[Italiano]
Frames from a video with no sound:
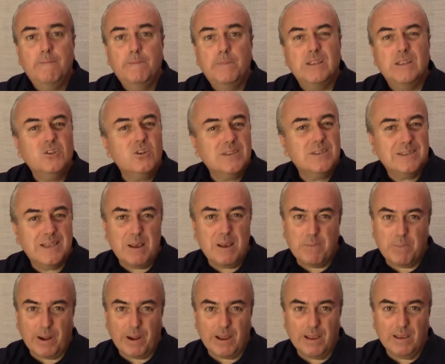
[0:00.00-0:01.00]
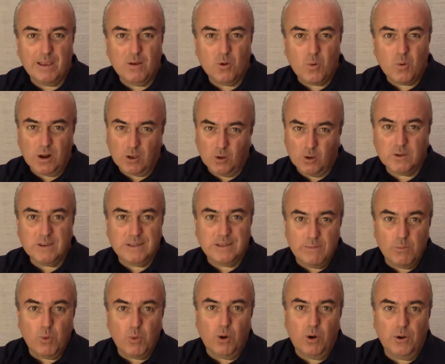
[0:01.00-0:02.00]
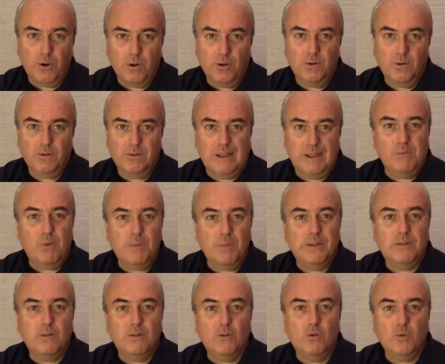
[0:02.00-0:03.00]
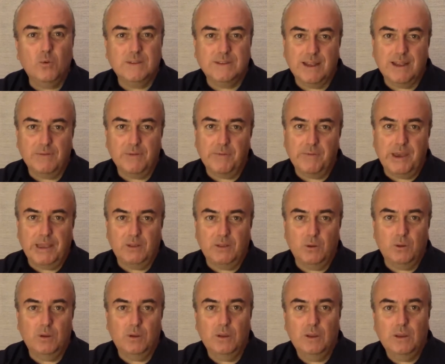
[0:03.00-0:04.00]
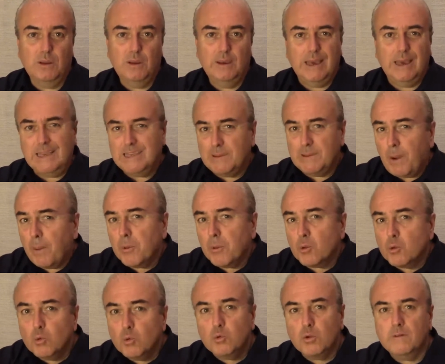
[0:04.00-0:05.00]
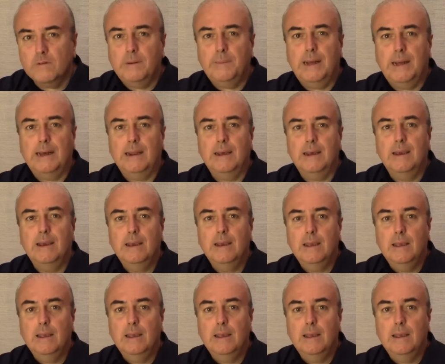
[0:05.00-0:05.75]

C'è sempre qualcosa di buono nel momento in cui stai vivendo e se proprio tutto va male,